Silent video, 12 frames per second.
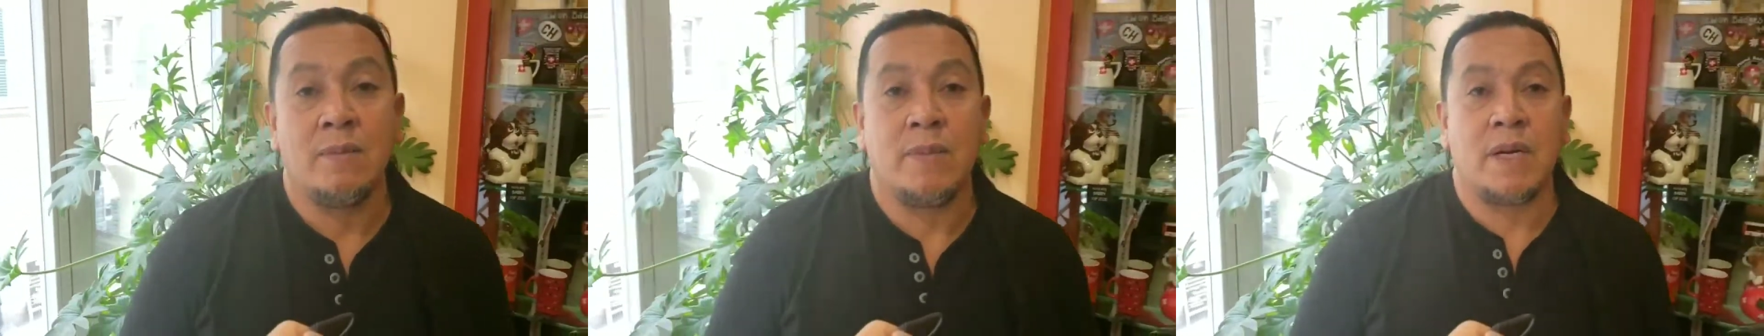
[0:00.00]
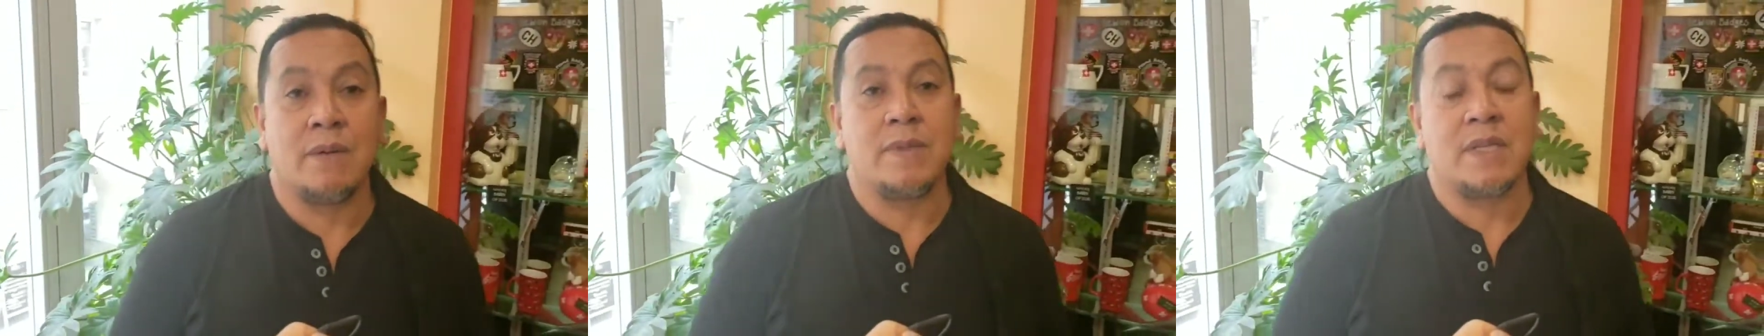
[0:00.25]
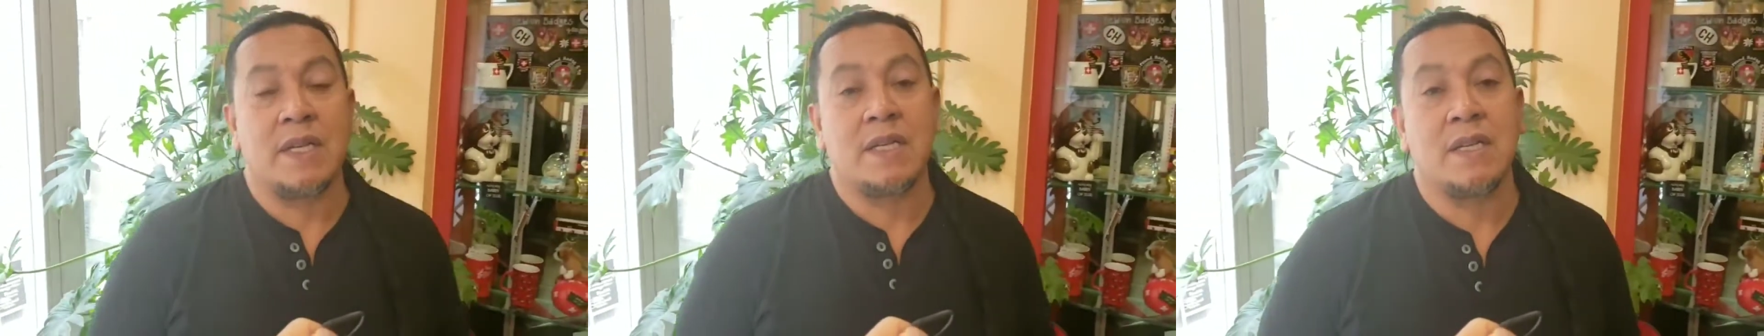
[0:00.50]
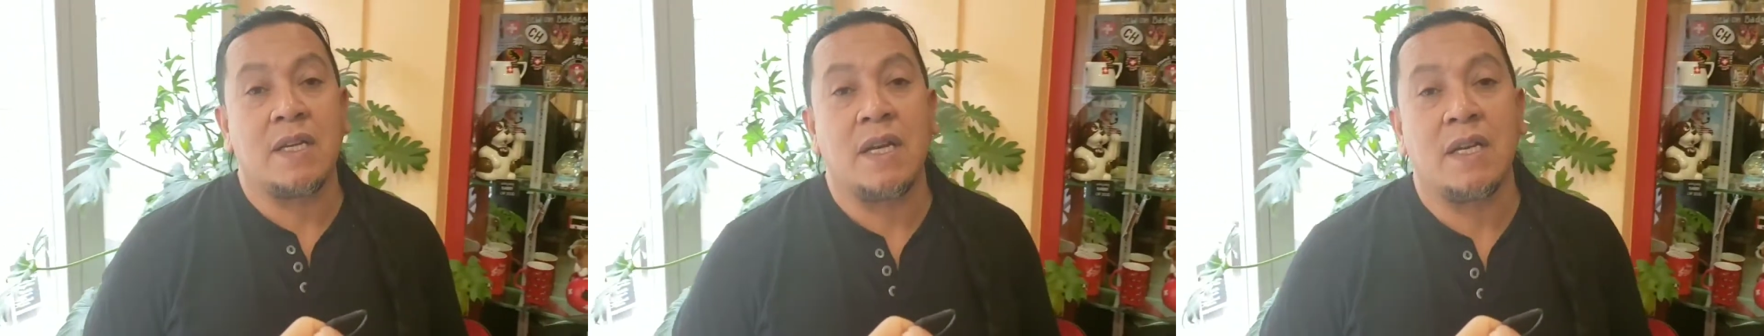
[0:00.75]

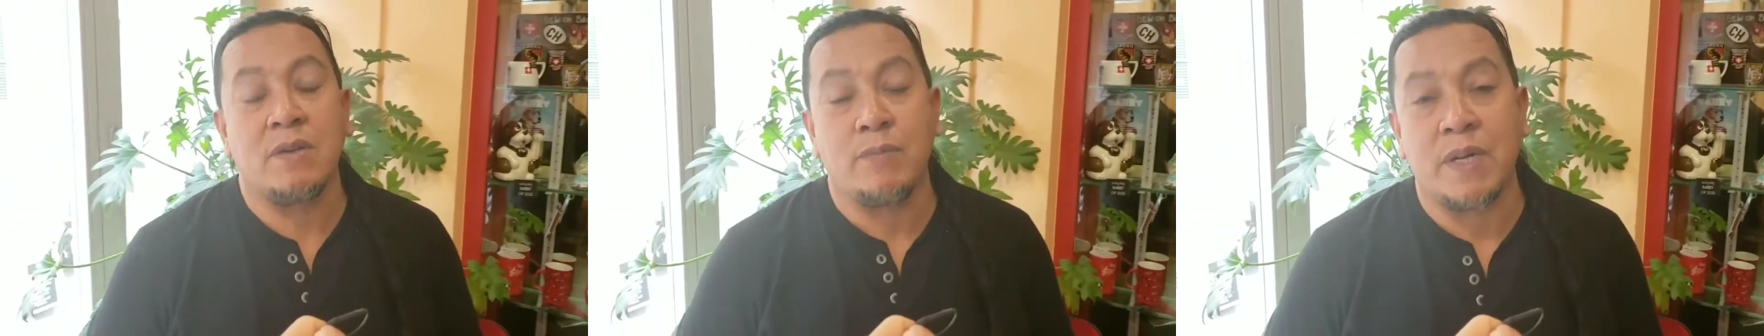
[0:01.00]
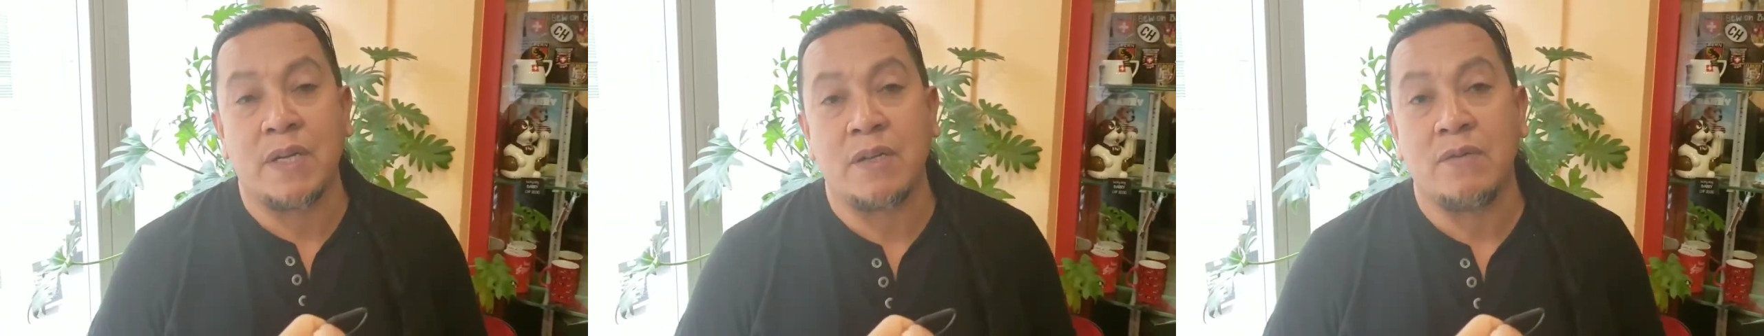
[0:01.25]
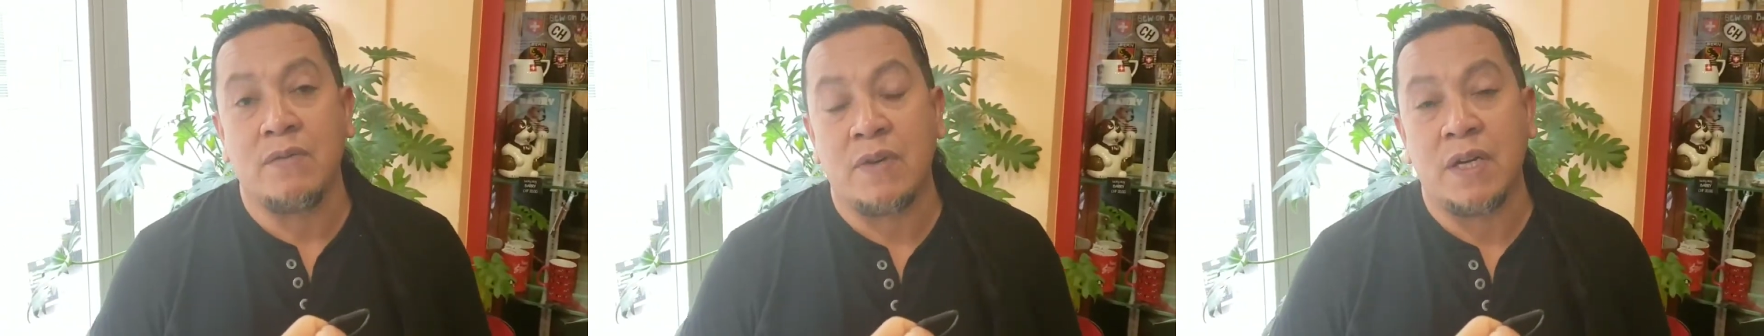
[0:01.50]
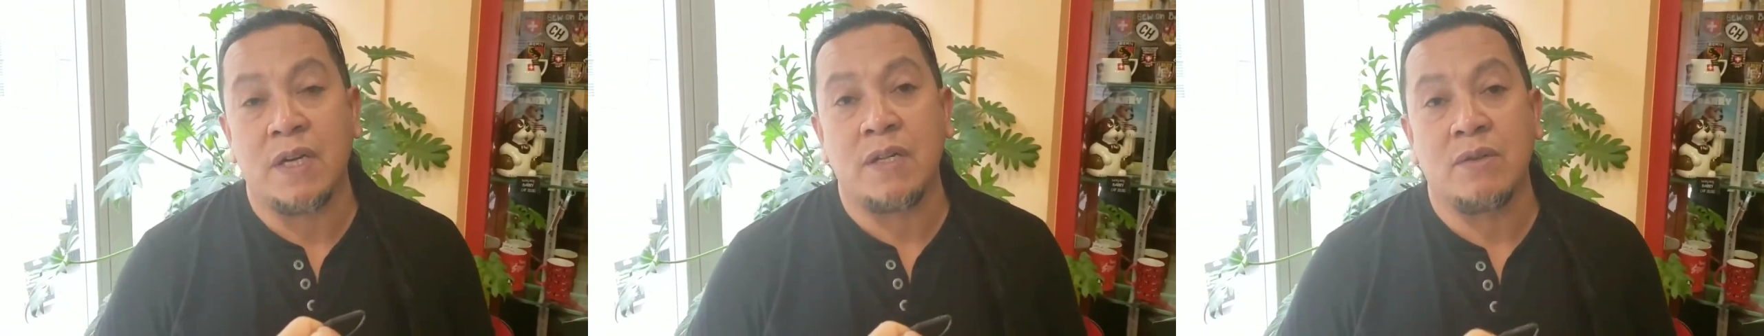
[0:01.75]
parlamentares ligados ao Partido Verde,